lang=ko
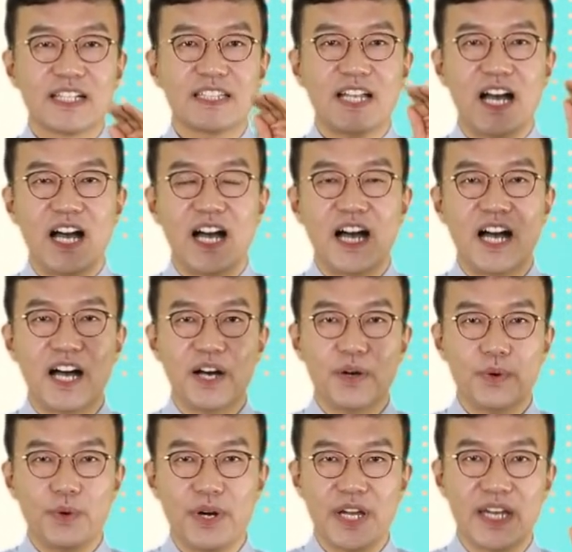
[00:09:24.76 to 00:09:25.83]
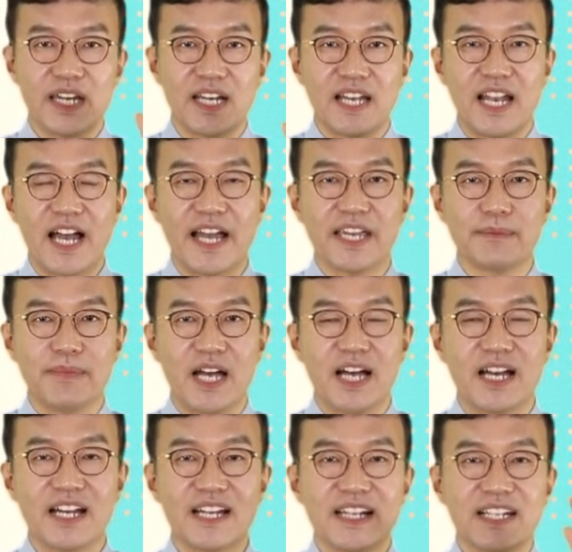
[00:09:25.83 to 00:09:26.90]
타
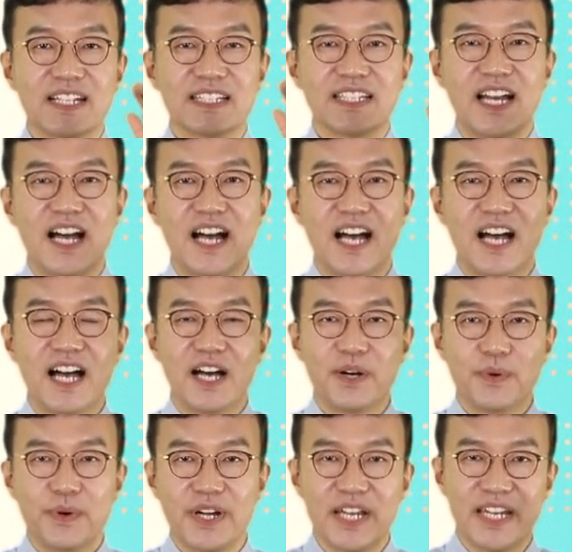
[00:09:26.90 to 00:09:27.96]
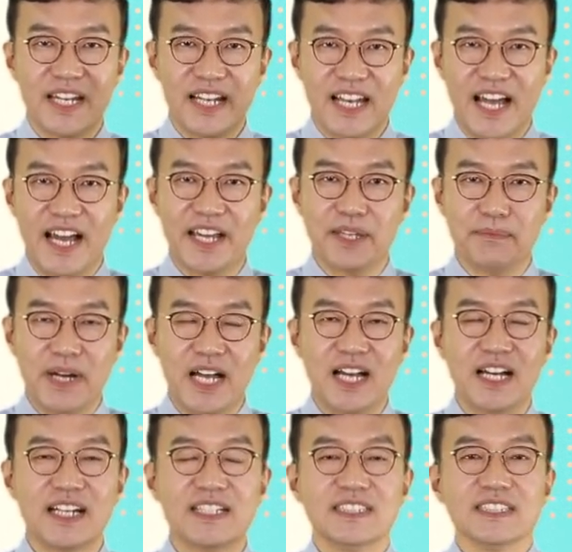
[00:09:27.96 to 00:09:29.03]
회라이마
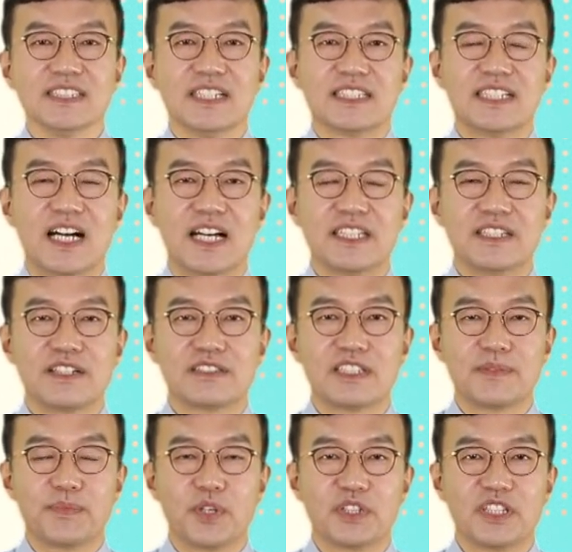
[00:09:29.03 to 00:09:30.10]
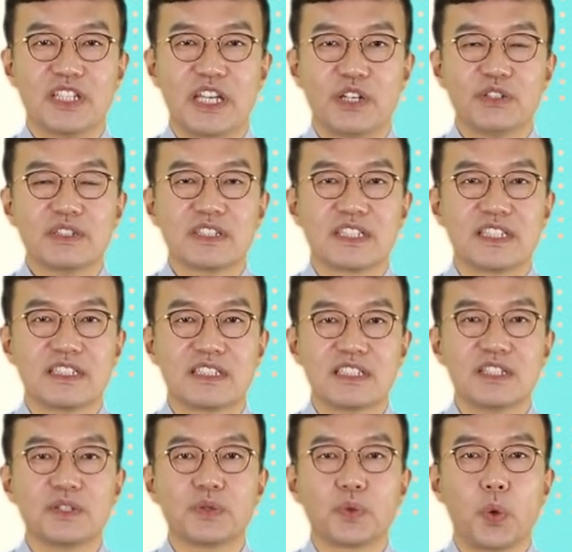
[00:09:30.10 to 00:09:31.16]
타他라이마 자, 이어지는 표현인데요.
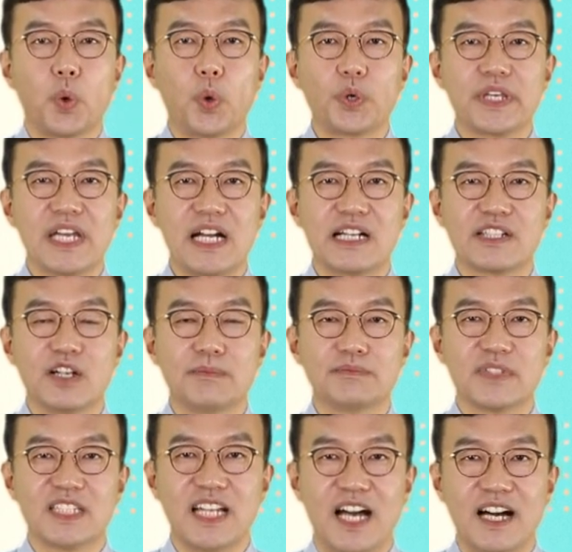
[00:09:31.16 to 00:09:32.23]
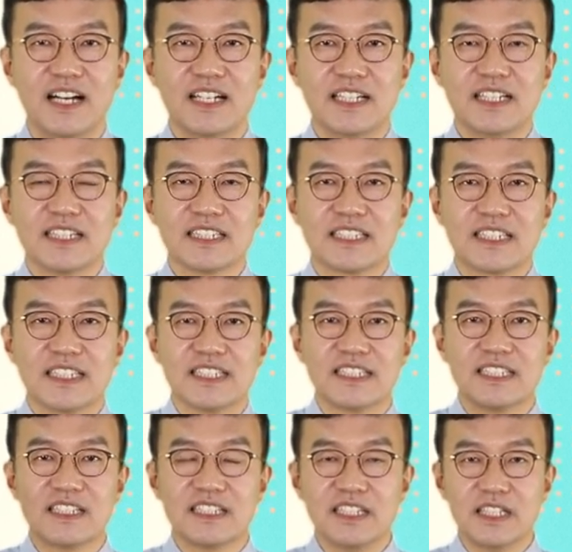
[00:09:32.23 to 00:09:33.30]
그들은 동의할 겁니다.
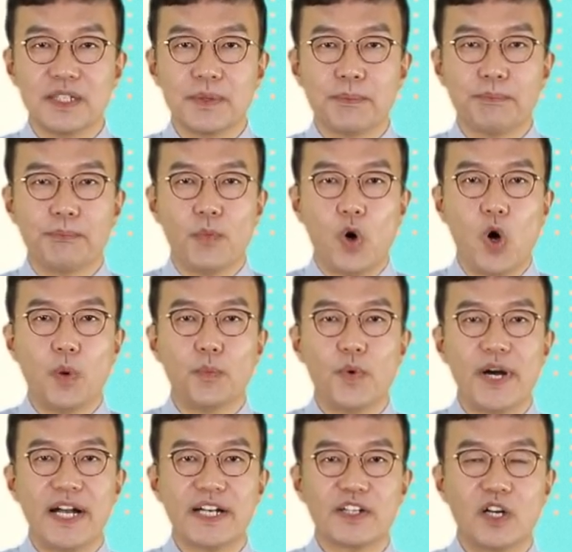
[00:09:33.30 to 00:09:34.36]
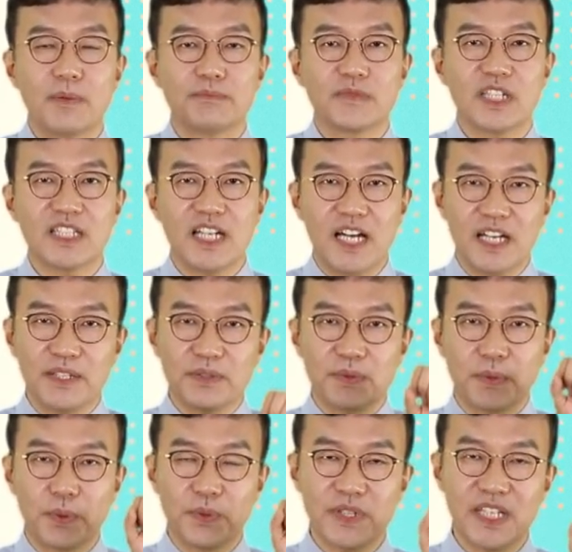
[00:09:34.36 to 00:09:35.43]
그들은 뭐뭐 할 겁니다.
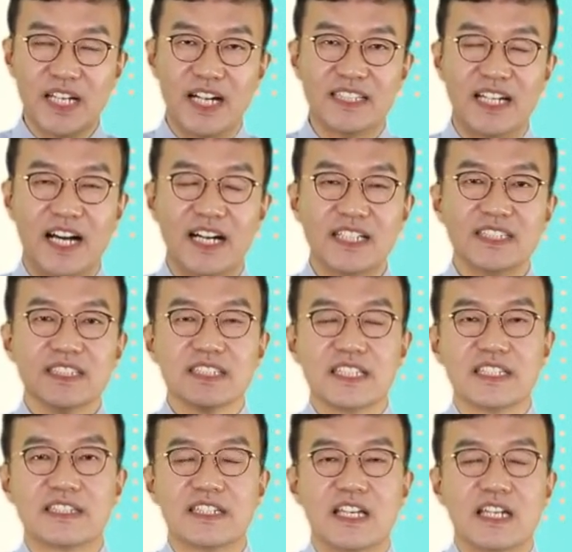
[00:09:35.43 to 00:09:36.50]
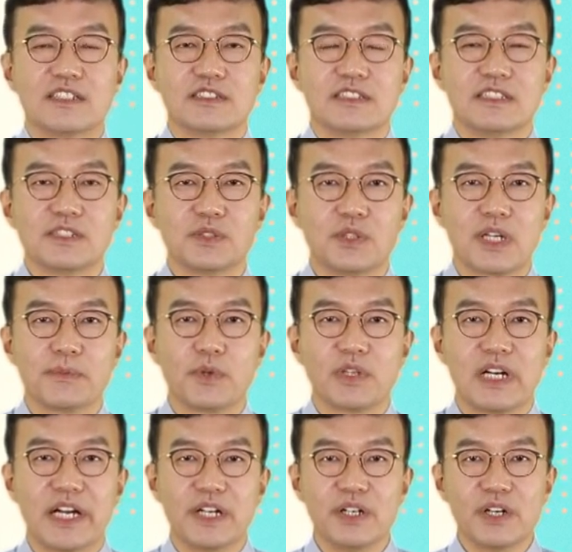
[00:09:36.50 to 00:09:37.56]
동의하다. 이때 응용해
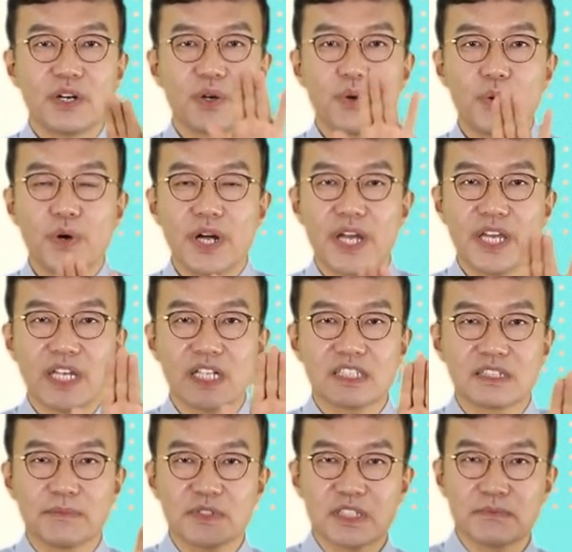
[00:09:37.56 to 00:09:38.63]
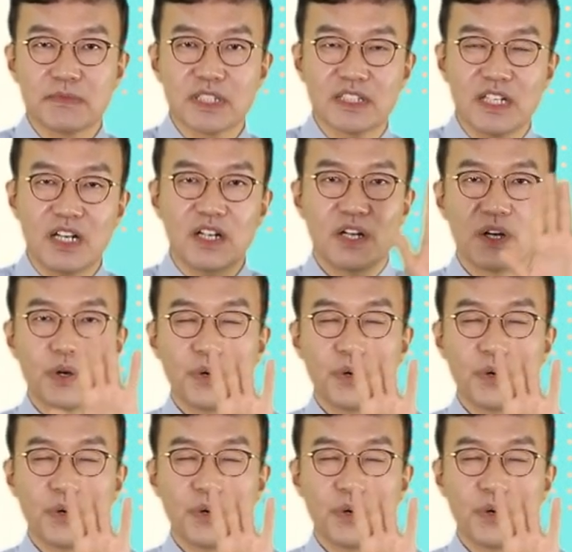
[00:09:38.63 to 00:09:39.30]
볼까요? 회의 什么什么的